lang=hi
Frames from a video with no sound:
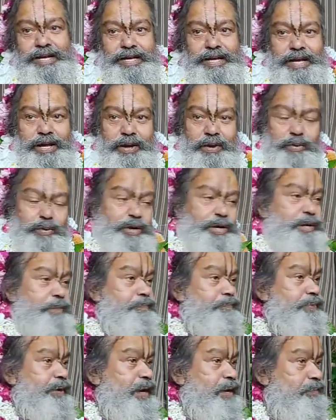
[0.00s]
है वही
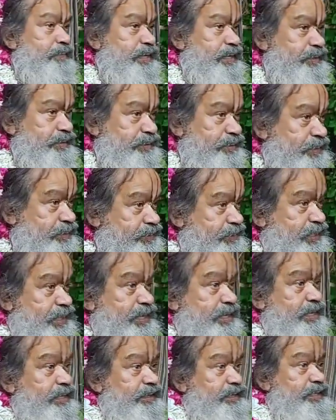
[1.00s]
प्रेम नेत्र से
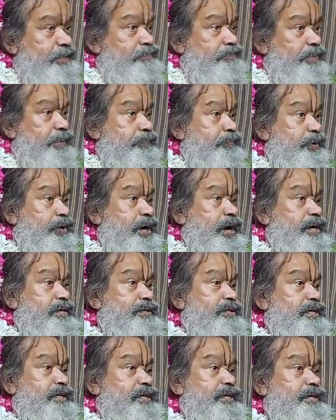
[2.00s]
ही दिव्य
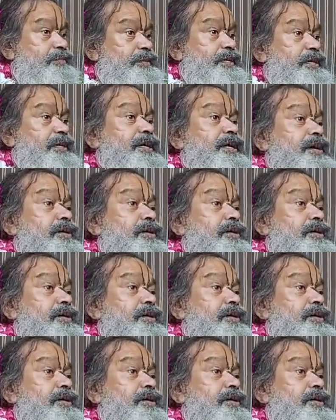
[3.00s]
प्रकाश दिखने में